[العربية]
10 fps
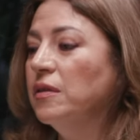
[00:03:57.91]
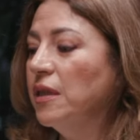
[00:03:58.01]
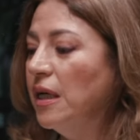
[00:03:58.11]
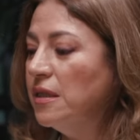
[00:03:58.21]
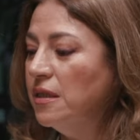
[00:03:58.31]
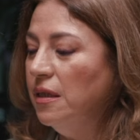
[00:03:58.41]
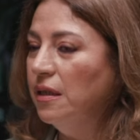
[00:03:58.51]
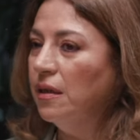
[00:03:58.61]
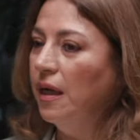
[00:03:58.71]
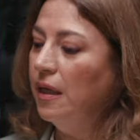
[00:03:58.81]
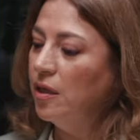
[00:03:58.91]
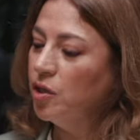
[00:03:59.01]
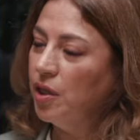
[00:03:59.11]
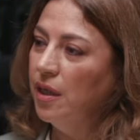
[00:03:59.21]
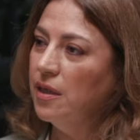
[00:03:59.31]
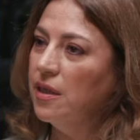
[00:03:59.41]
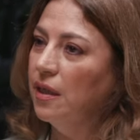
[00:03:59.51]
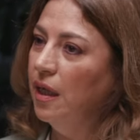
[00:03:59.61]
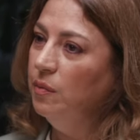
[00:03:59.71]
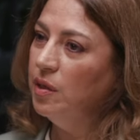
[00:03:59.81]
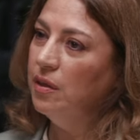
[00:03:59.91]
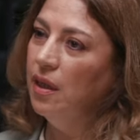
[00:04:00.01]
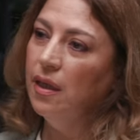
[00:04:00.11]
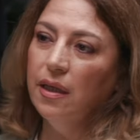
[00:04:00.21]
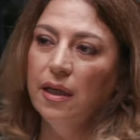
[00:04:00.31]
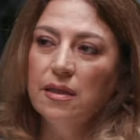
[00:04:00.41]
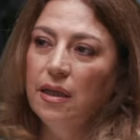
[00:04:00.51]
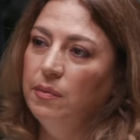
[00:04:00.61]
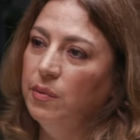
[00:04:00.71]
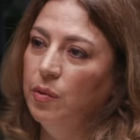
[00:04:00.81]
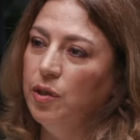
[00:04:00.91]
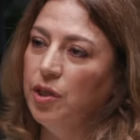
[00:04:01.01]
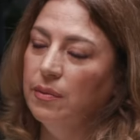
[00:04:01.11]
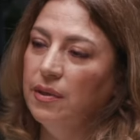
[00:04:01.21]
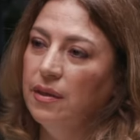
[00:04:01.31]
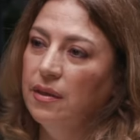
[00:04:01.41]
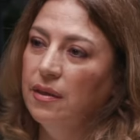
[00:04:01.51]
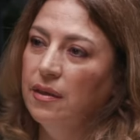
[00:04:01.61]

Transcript: تاثير هالاشخاص على علم الطاقه كان سلبي مو ايجابي